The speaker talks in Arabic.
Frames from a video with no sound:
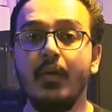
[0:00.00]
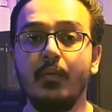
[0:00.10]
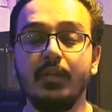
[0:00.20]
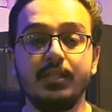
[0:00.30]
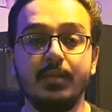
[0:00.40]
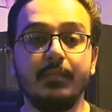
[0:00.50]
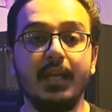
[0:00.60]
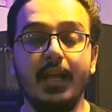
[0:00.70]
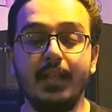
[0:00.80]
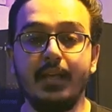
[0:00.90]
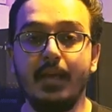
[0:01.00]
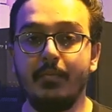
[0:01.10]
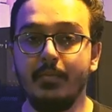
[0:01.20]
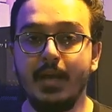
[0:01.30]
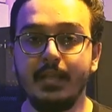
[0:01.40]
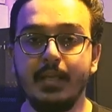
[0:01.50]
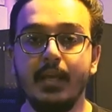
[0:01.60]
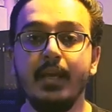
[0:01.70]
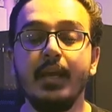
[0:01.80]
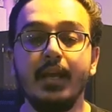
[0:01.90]
والاستمتاع اللي هي
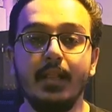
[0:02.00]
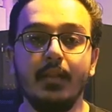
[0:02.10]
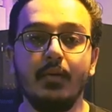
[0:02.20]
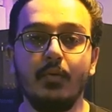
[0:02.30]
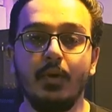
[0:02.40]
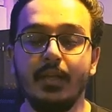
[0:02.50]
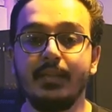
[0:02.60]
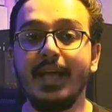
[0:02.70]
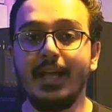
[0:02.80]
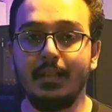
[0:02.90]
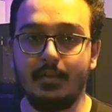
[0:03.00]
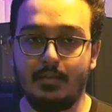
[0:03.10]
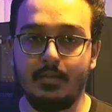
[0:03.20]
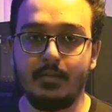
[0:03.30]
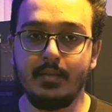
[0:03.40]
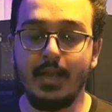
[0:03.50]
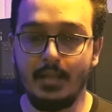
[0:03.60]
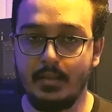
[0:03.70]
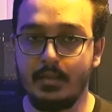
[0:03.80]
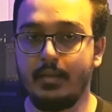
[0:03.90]
بمعنى اللي هو نقل
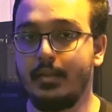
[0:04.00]
نقل